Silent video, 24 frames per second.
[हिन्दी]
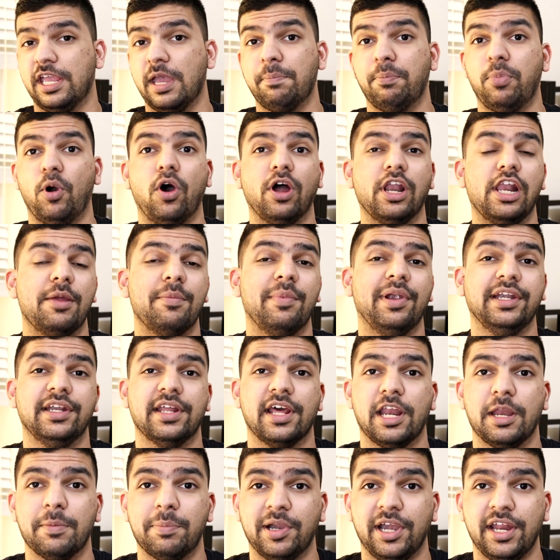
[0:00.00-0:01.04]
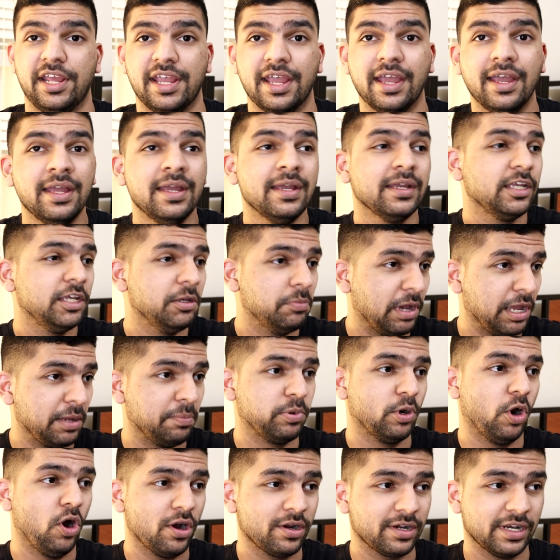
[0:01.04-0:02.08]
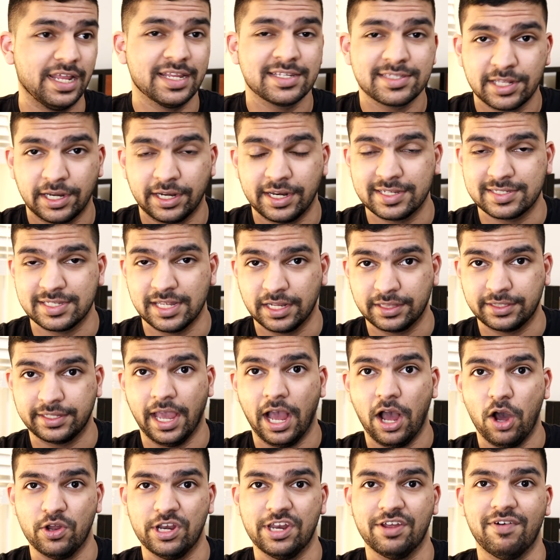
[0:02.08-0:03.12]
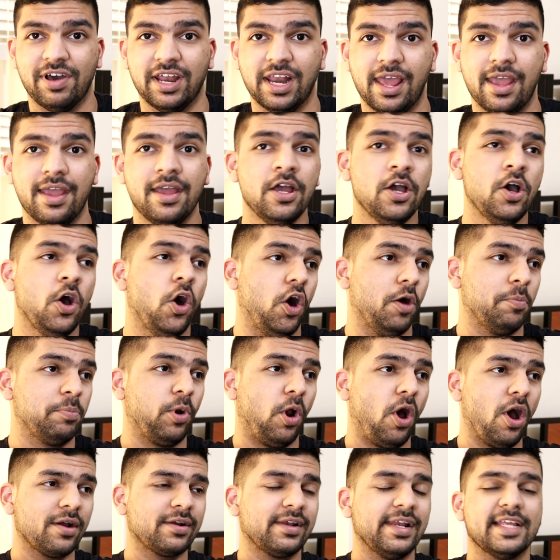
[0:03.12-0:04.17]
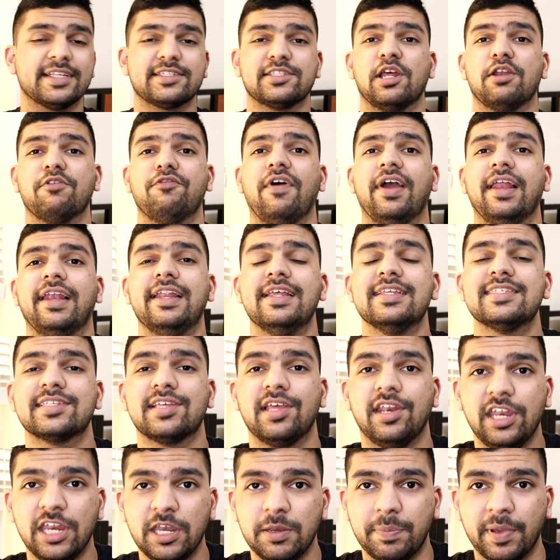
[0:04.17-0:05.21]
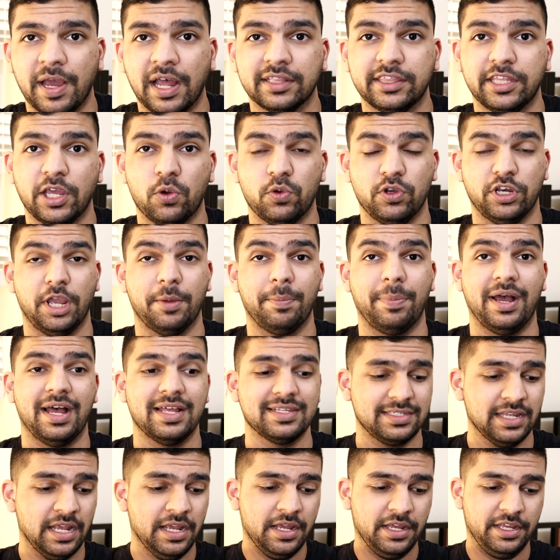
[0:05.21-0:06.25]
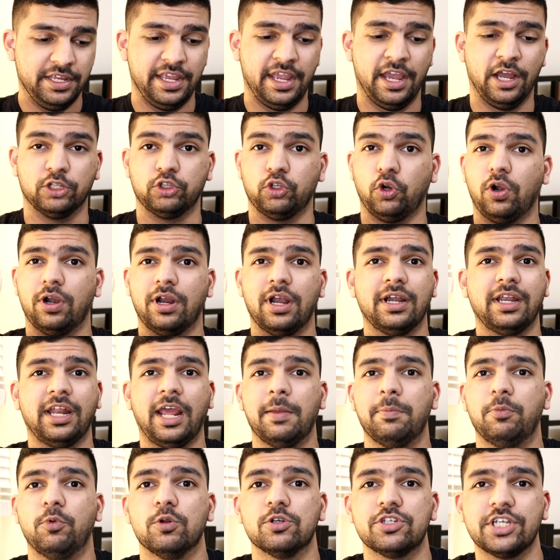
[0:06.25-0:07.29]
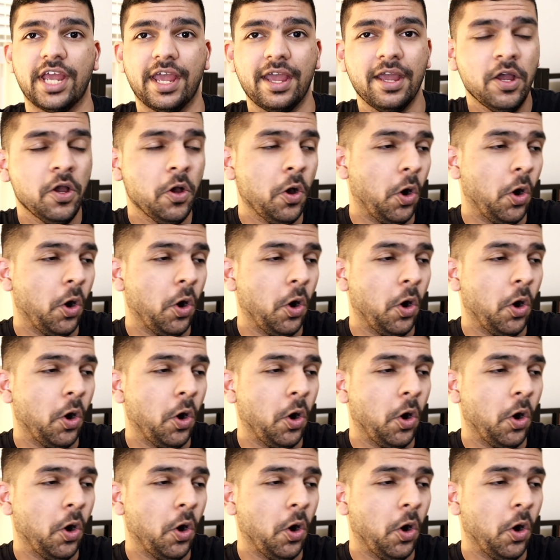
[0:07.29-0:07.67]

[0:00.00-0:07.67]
रही है पॉल हेमन डरे पड़े हैं कि भाई ब्रॉक लेसनर के साथ क्या होने वाला है और ब्रॉक लेसनर फाइनली स्क्रीन पे आते हैं उनके पास ये हथौड़ा टाइप कुछ है